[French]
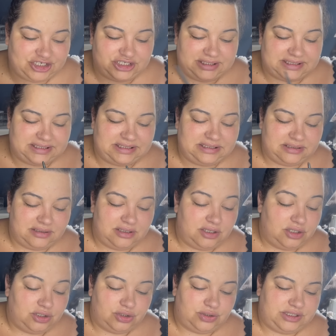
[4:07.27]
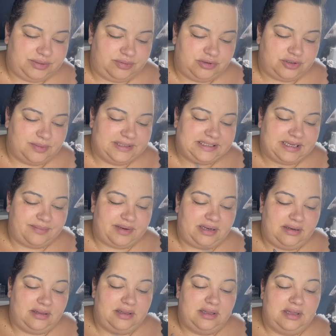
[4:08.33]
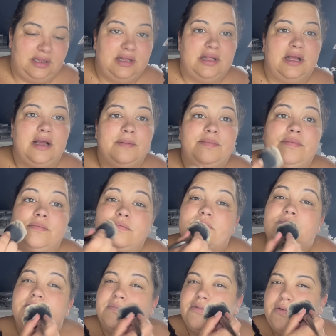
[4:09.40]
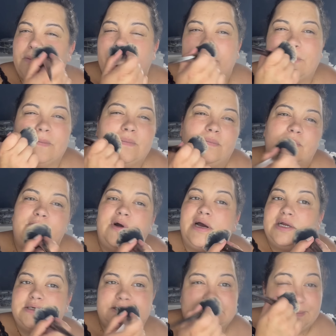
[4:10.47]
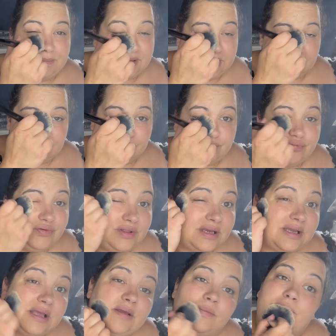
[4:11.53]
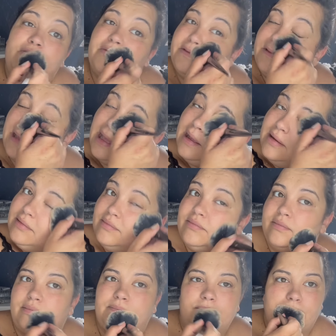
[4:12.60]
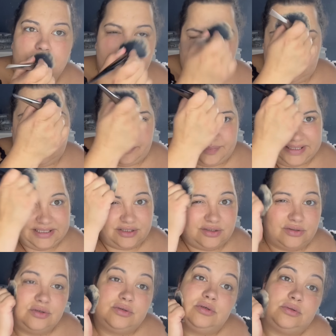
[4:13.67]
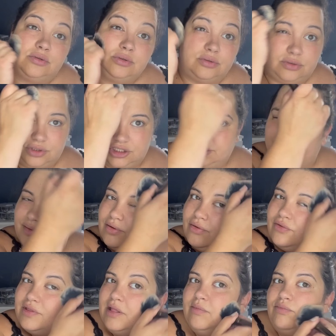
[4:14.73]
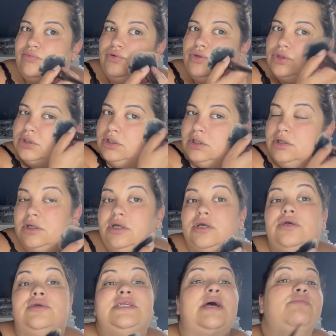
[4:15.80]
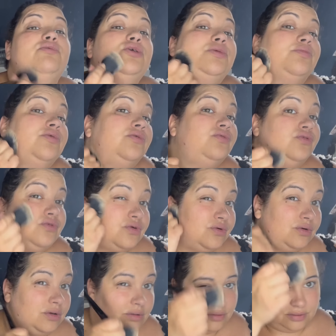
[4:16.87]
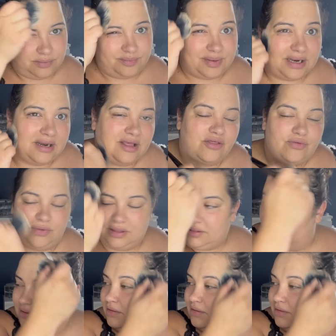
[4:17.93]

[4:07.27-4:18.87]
ici. Je ne sais plus comment elle s'appelle. Hop, donc, moi, j'aime bien poudrer mon teint parce que euh, j'ai peur que ça ne bouge, que ça bouge beaucoup trop par la suite.